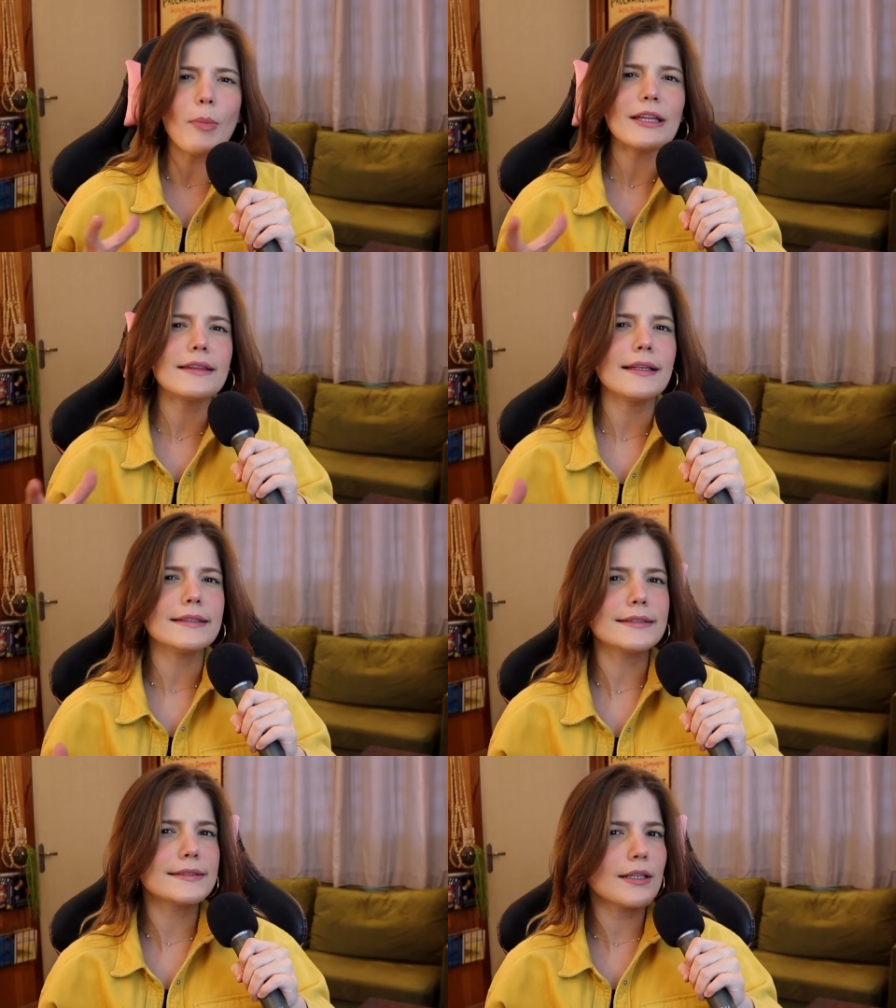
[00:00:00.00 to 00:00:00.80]
uma
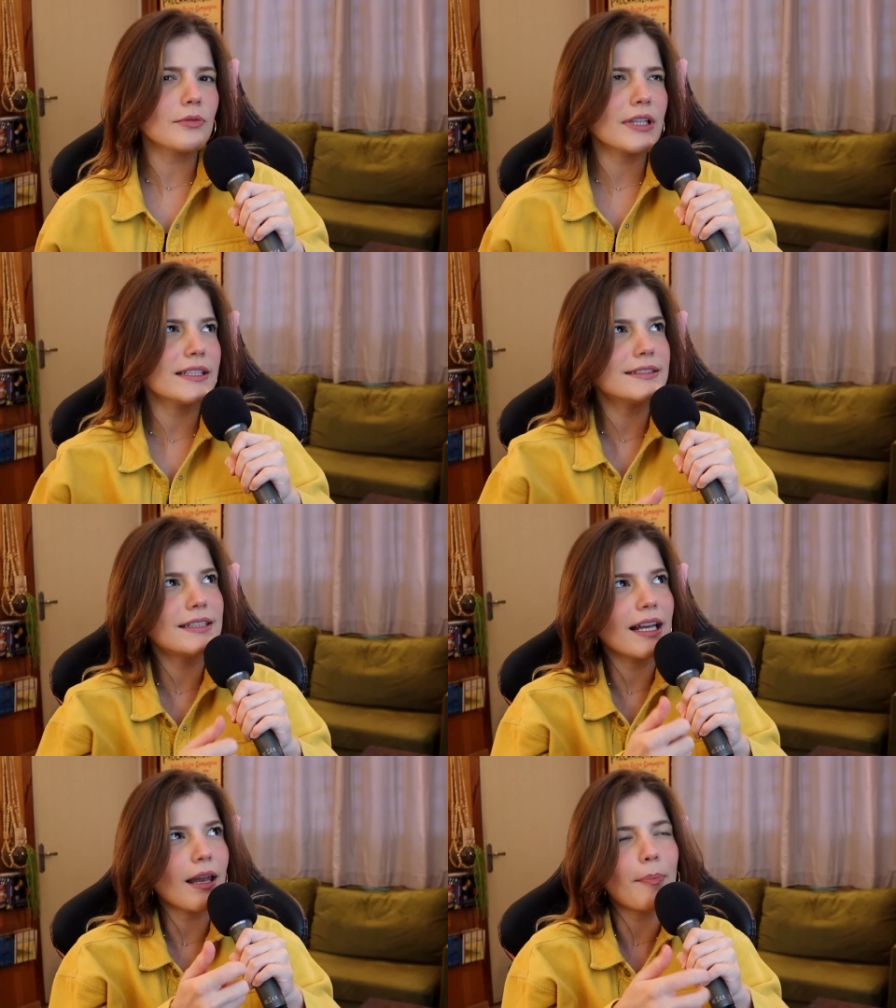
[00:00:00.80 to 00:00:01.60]
tensão da
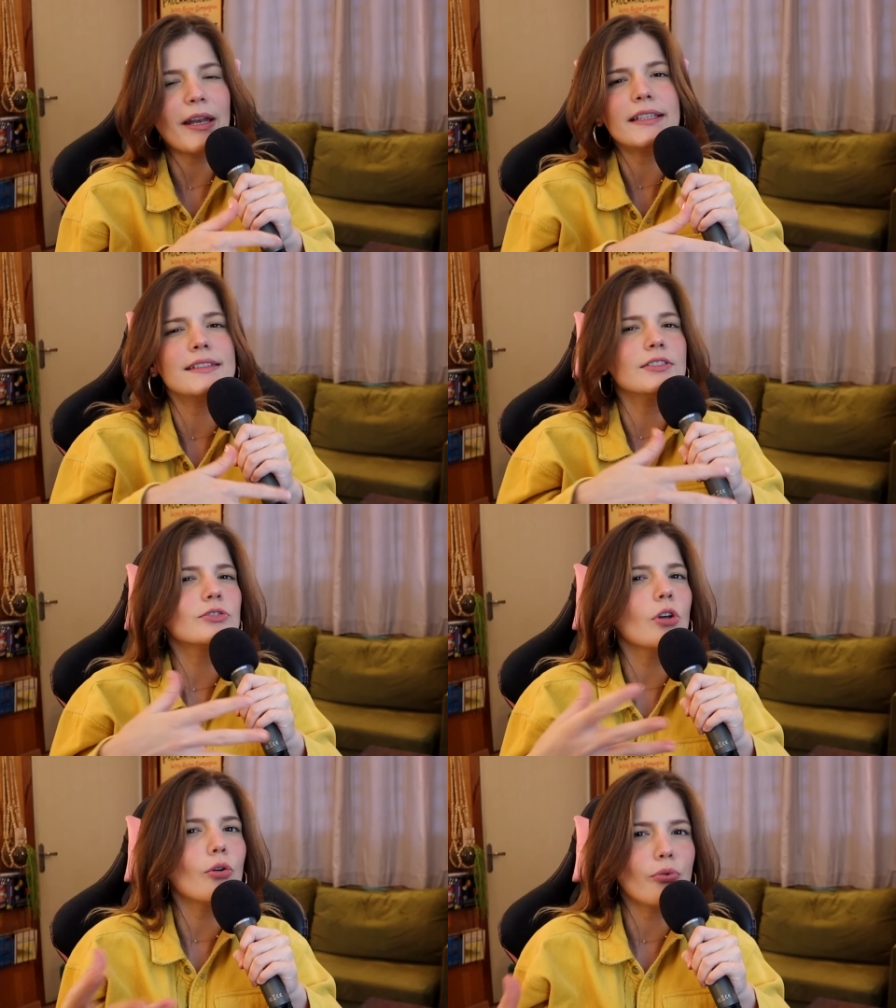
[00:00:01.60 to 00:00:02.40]
estrela aparecer
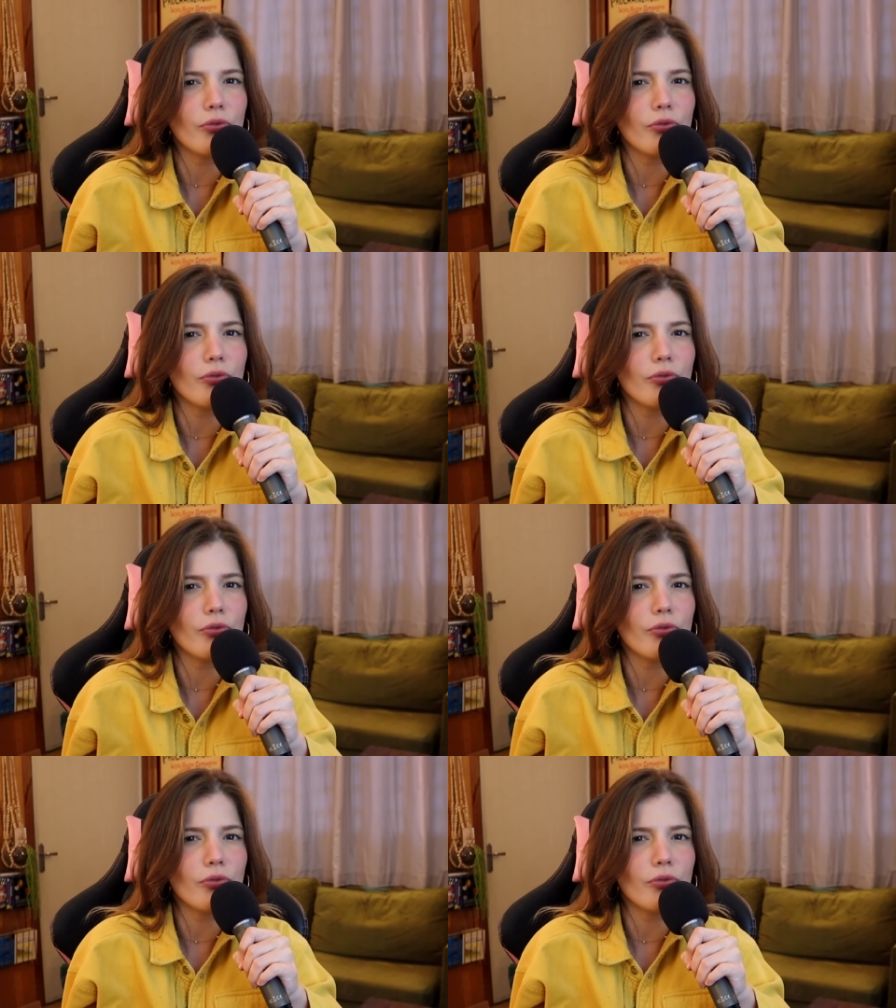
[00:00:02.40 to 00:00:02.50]
só no